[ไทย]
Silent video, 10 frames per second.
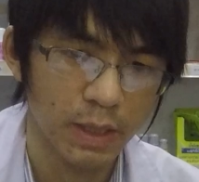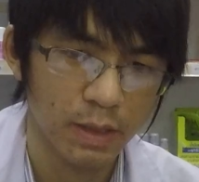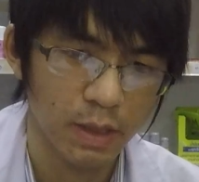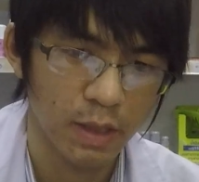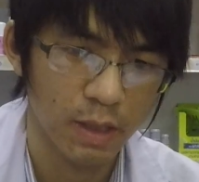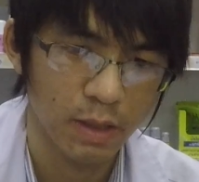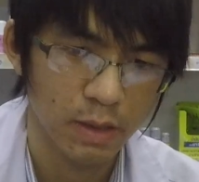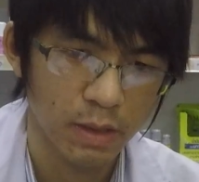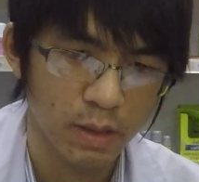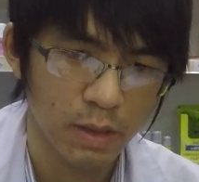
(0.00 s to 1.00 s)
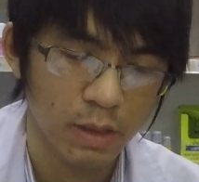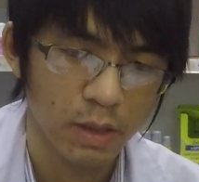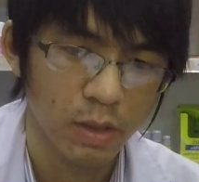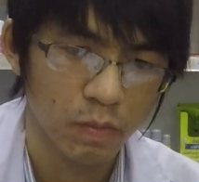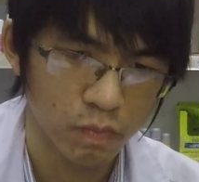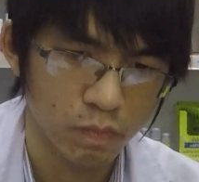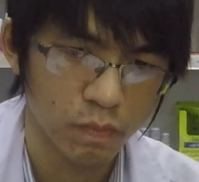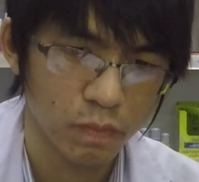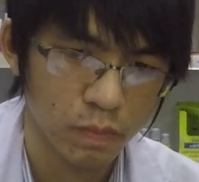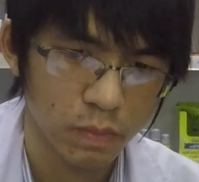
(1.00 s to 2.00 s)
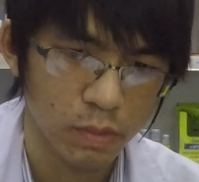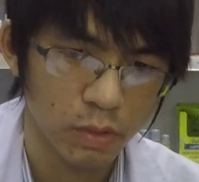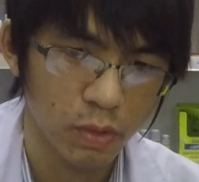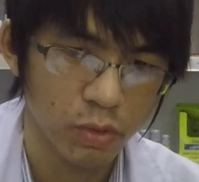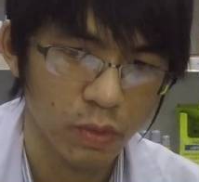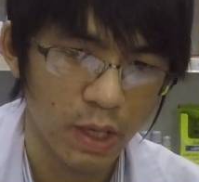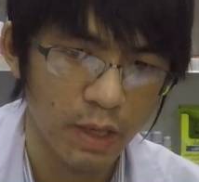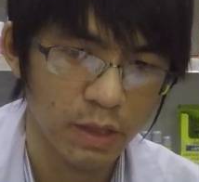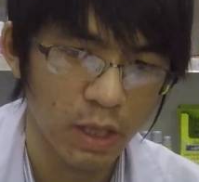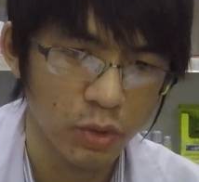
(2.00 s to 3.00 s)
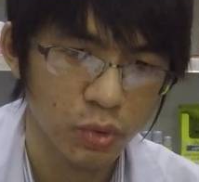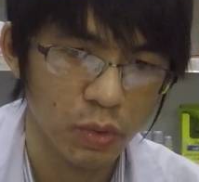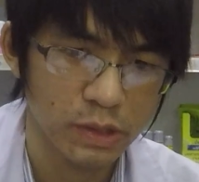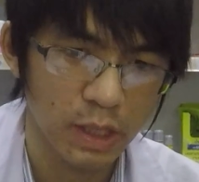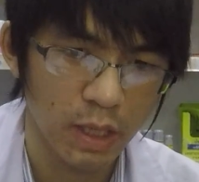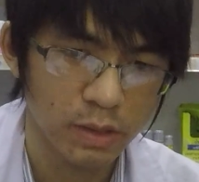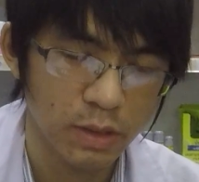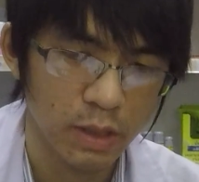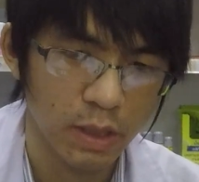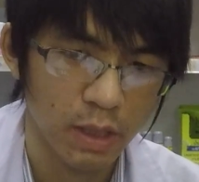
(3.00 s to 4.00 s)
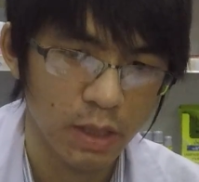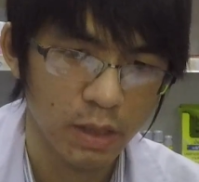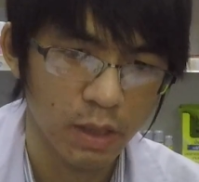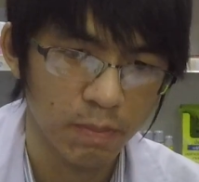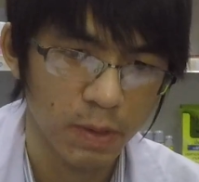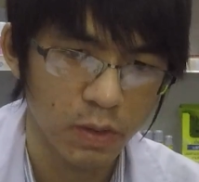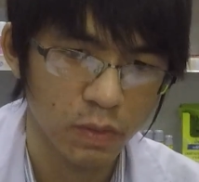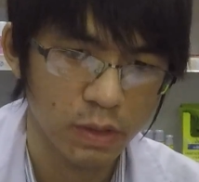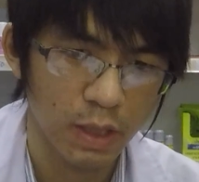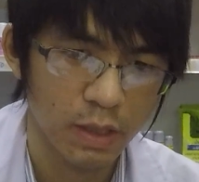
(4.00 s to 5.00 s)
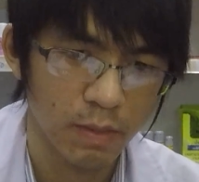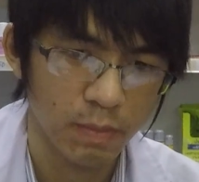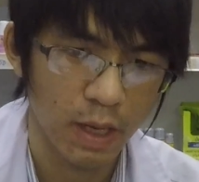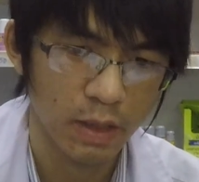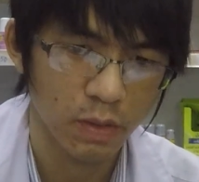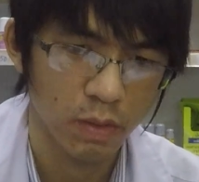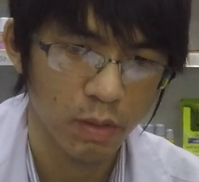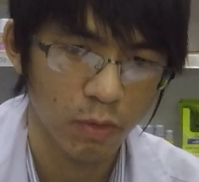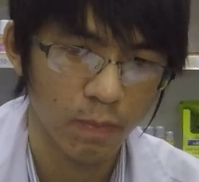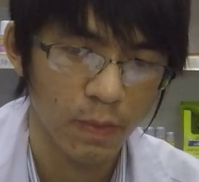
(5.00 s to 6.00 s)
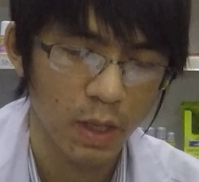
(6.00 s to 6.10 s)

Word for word: ดเนี่ยนะอืมโดยตัวยาจะเข้าสู่กระแสเลือดนะฮะ และไปกดการทำงานของระบบ